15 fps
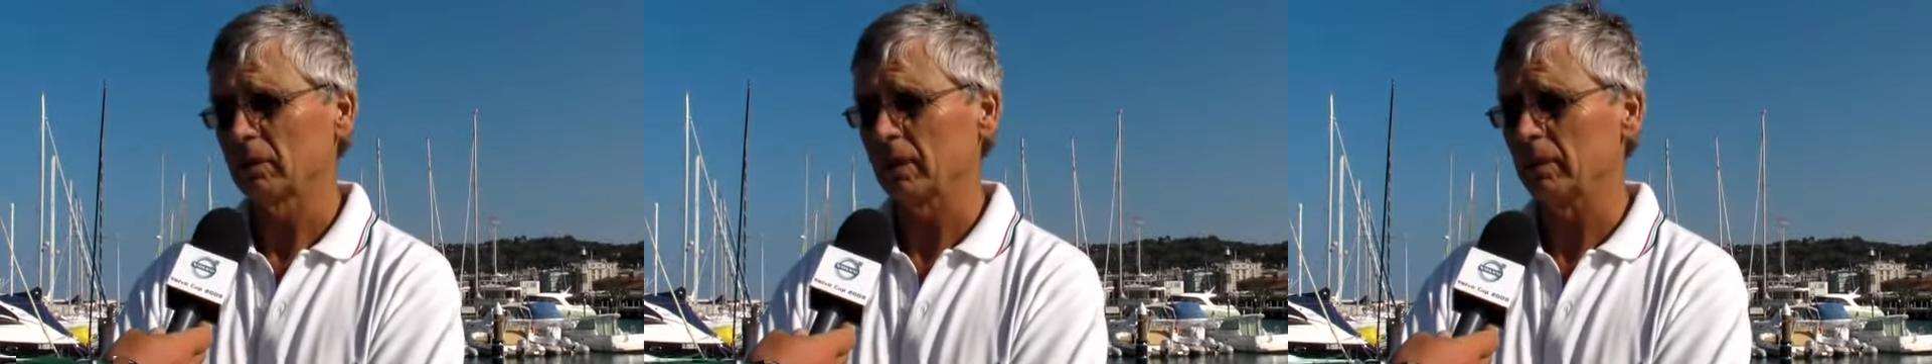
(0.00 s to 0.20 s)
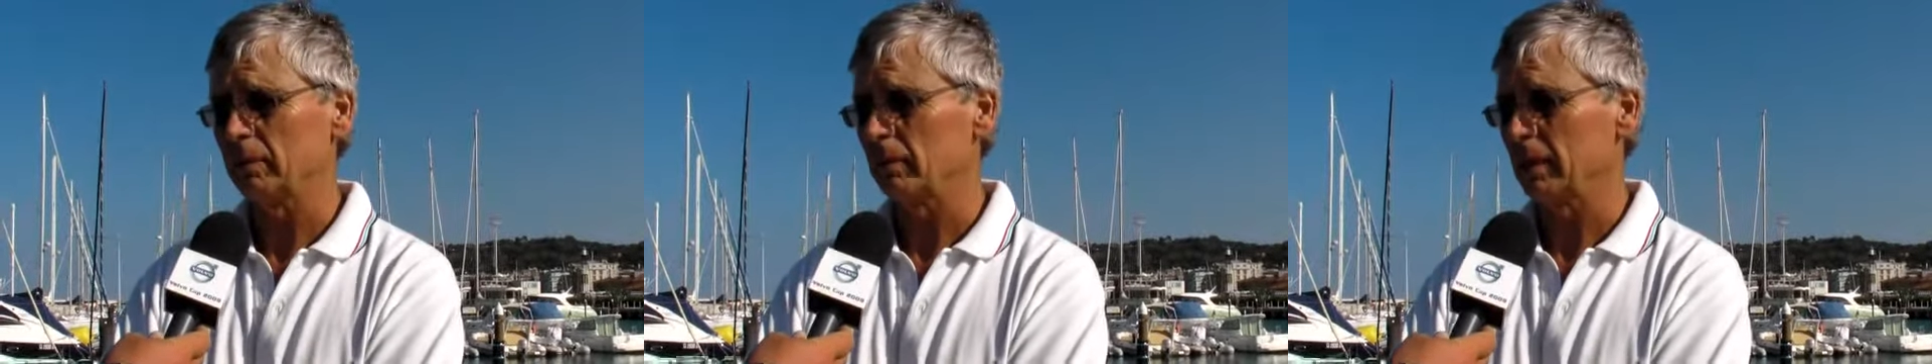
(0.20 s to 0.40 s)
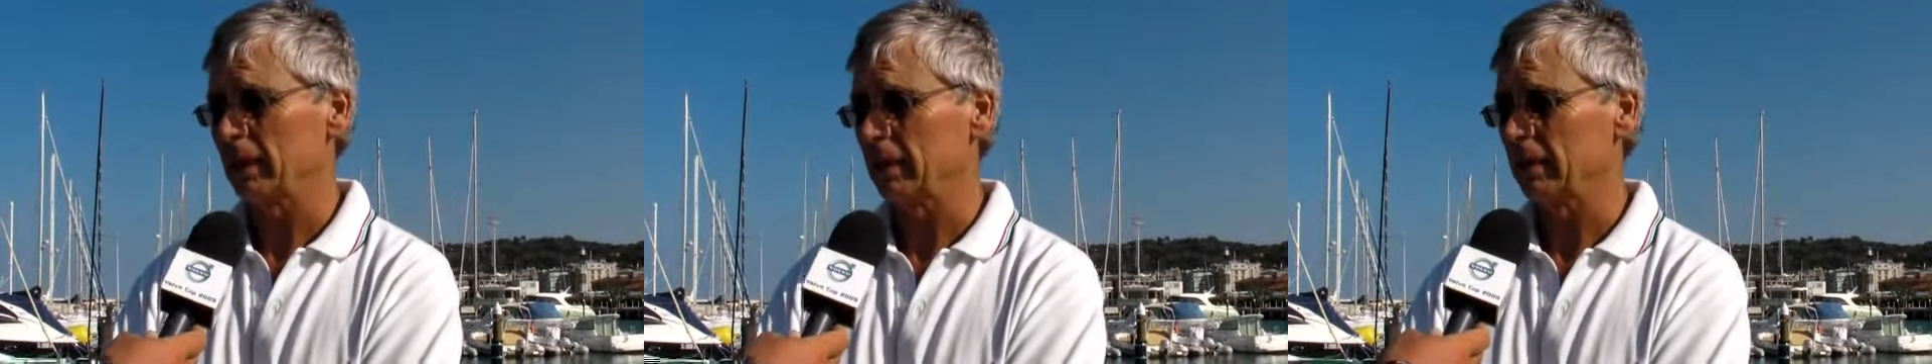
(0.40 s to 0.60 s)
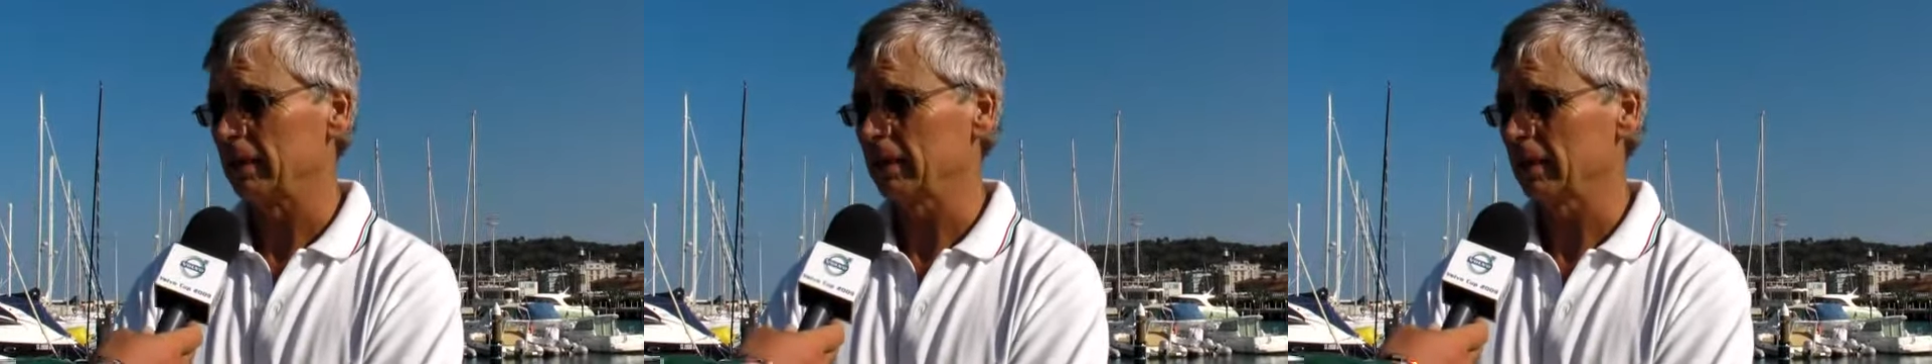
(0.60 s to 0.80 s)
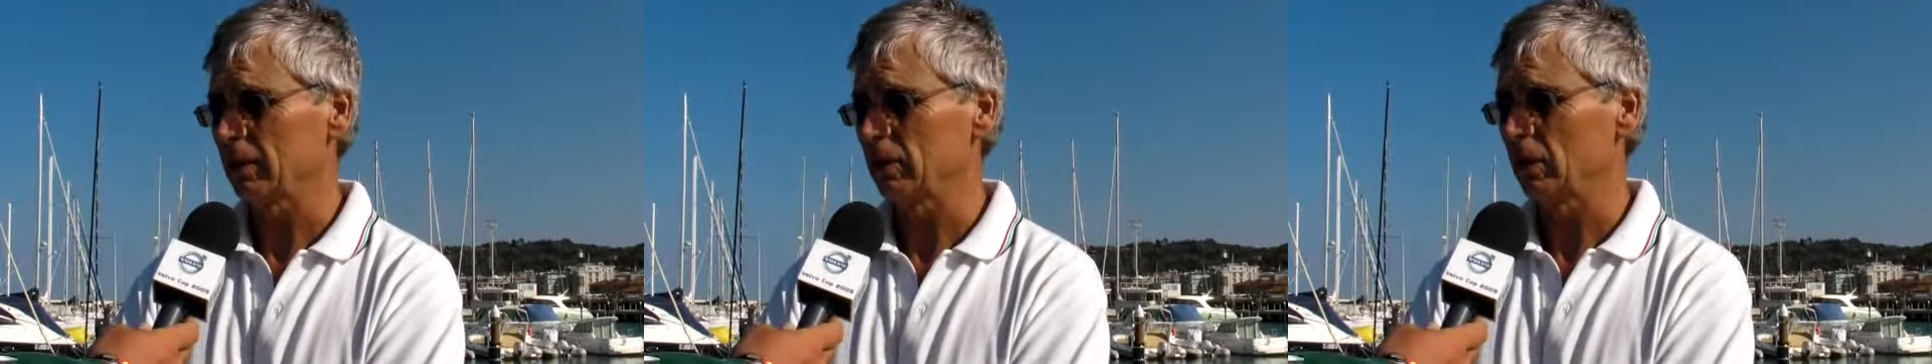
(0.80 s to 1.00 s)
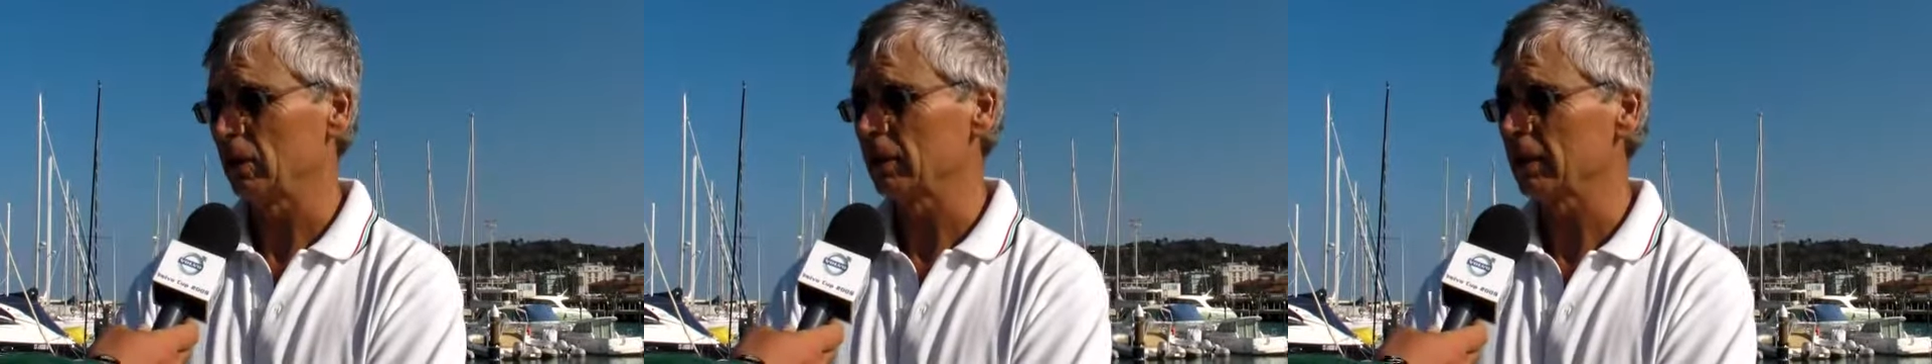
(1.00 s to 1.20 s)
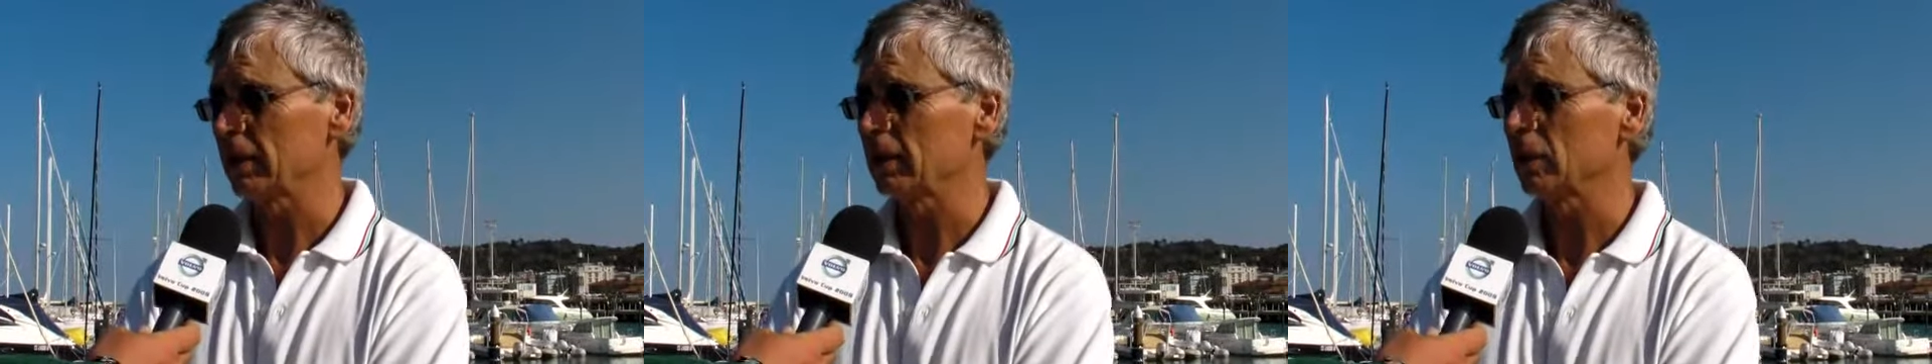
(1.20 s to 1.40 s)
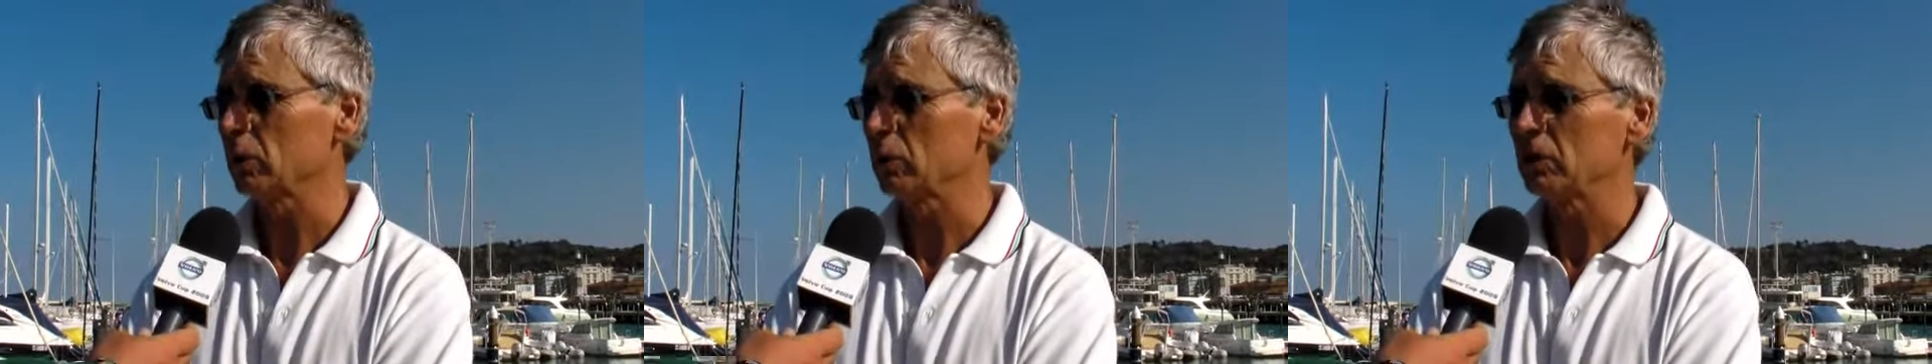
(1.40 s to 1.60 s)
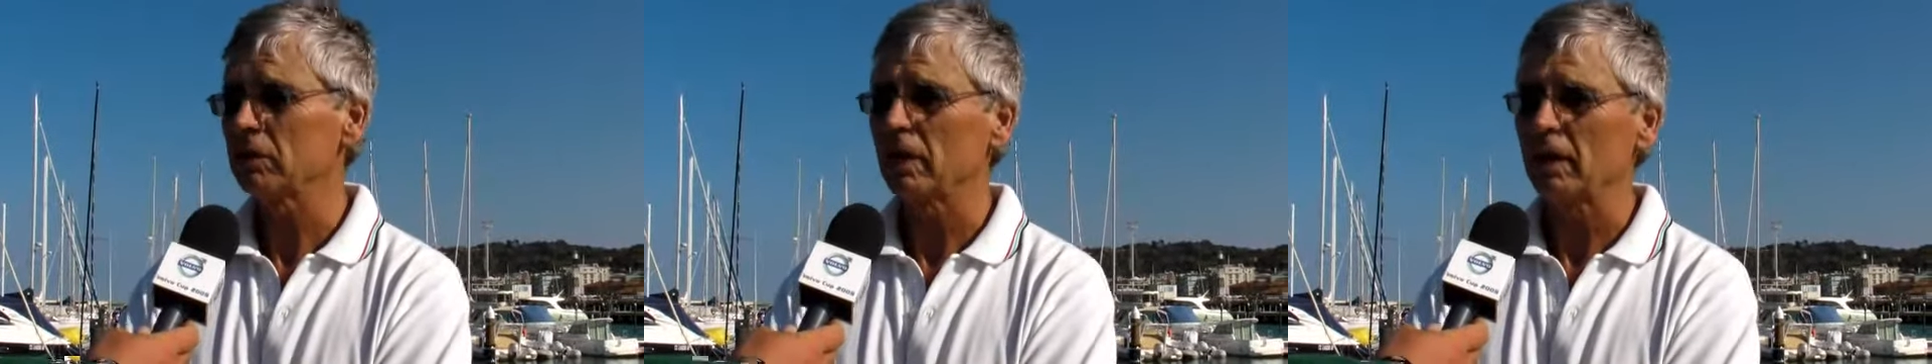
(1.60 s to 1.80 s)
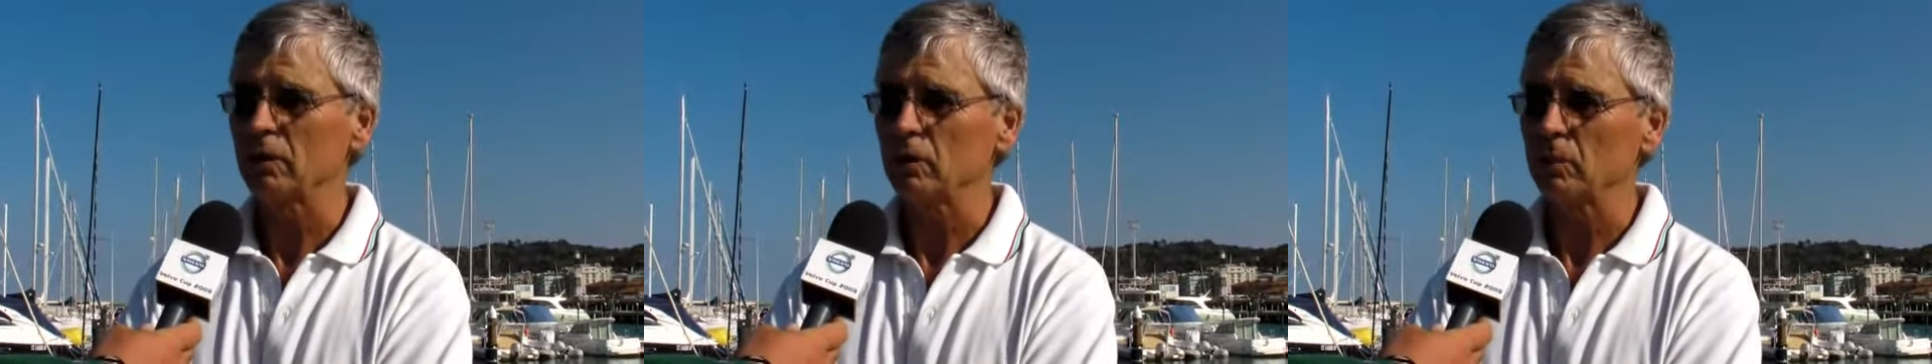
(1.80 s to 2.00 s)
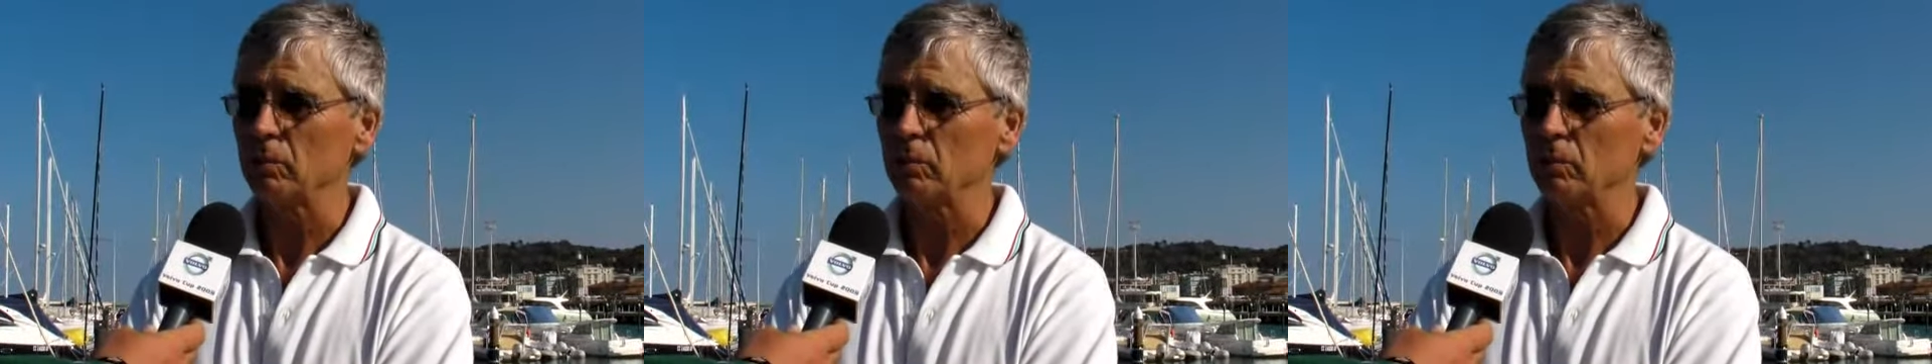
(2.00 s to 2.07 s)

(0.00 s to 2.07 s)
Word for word: Club Marina di Cattolica che quest'anno,